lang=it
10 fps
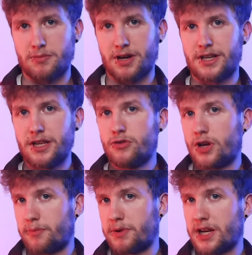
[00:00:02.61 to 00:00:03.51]
Il
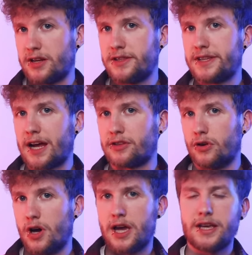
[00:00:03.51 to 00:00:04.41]
mattino è appena iniziato